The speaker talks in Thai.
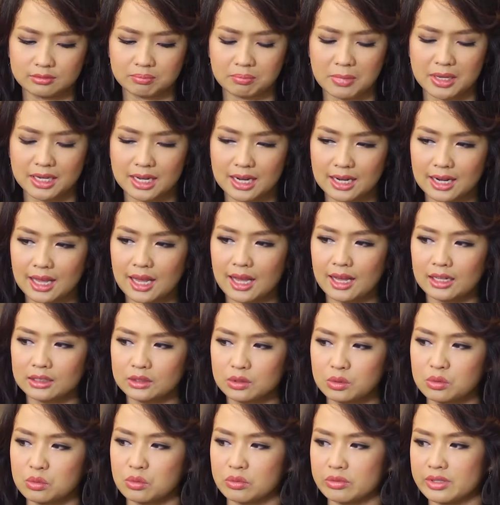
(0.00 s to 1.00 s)
มาลาล่า
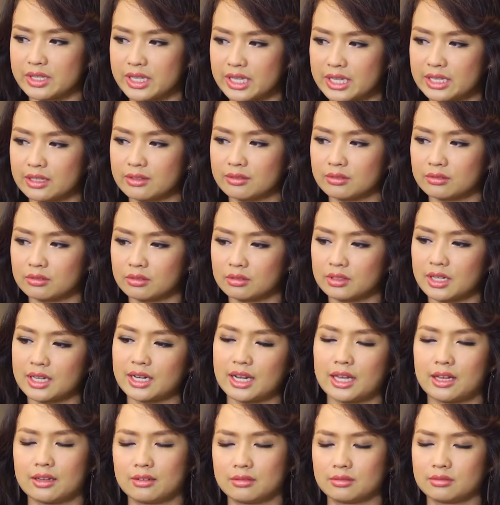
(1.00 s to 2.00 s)
ถูกยิงข
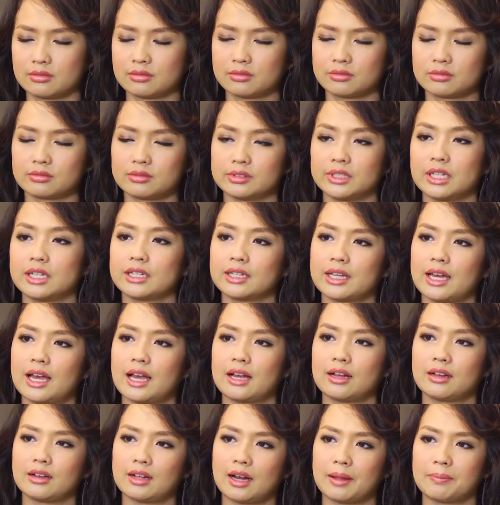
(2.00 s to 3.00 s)
ณะเดินทาง
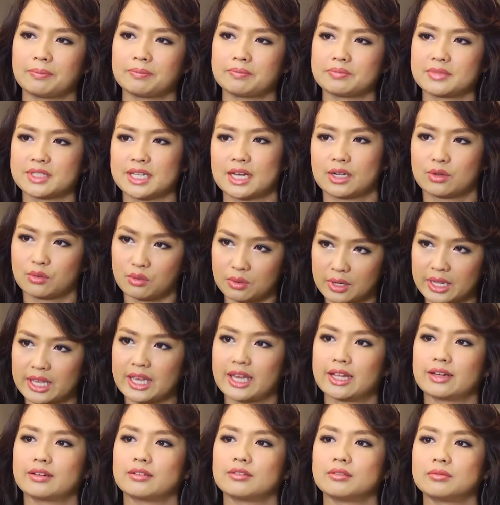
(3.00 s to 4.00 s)
กลับจากโรงเรียน